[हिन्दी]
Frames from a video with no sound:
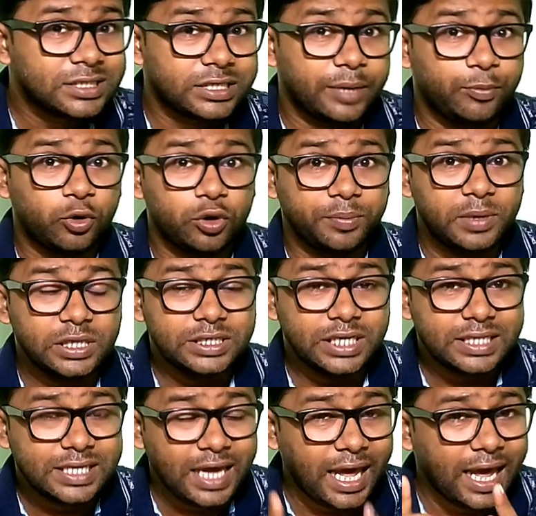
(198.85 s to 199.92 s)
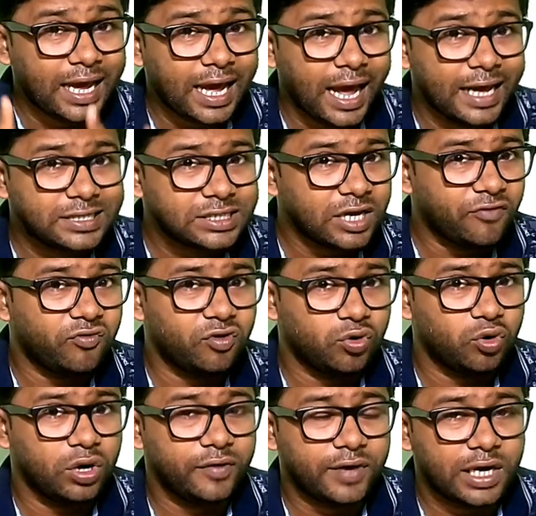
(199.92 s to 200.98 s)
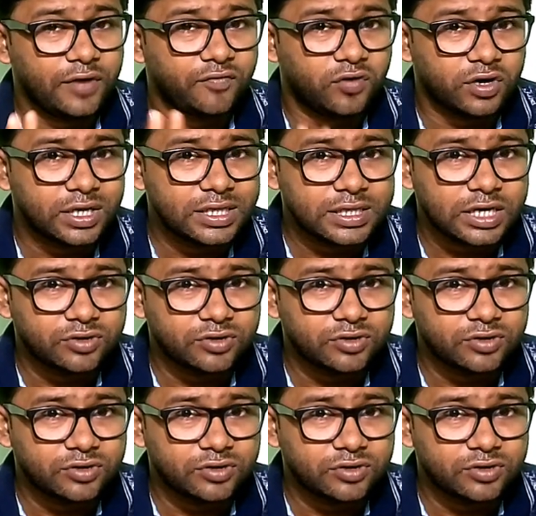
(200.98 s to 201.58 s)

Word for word: सपोर्ट मिल जाती है एक ऐसा फोन होने वाला है